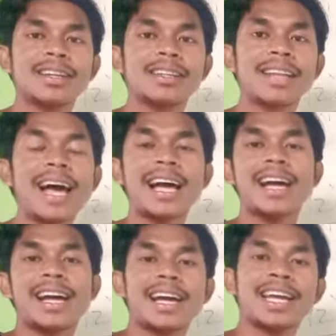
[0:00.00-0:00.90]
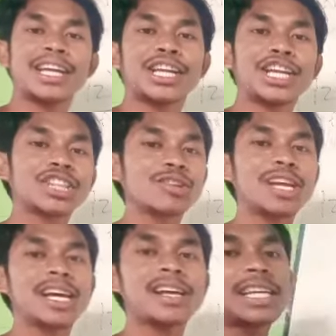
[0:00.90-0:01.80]
Nah,
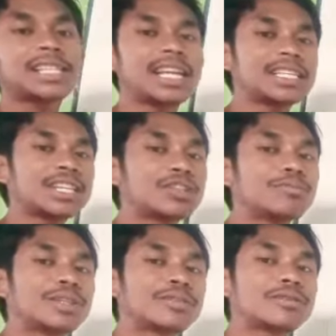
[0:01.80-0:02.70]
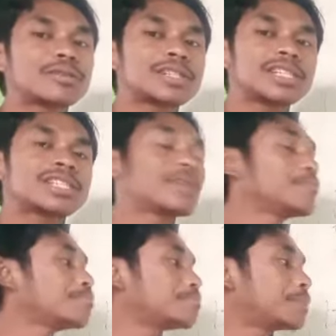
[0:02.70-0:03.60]
itulah salah satu bentuk sistem
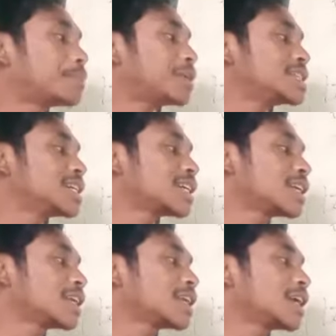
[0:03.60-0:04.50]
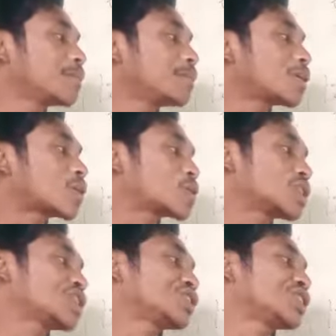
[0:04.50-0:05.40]
pembelajaran virtual
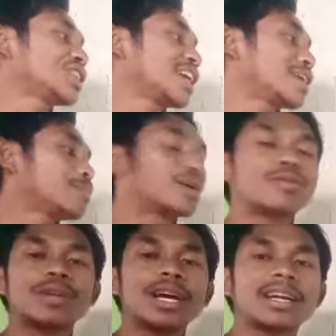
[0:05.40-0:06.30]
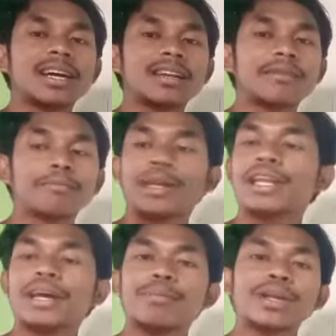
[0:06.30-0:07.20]
teaching dengan menggunakan
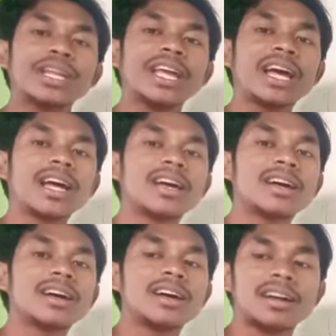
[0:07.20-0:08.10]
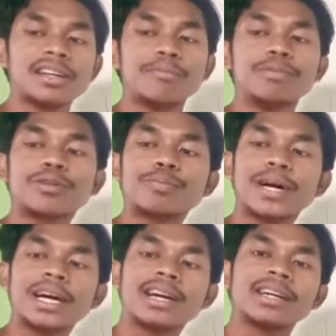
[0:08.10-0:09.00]
media-media yang
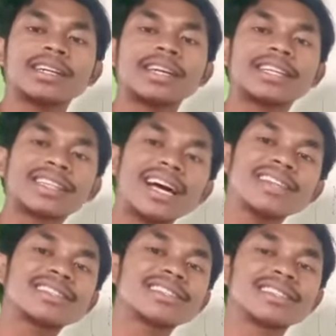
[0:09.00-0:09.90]
berupa kertas,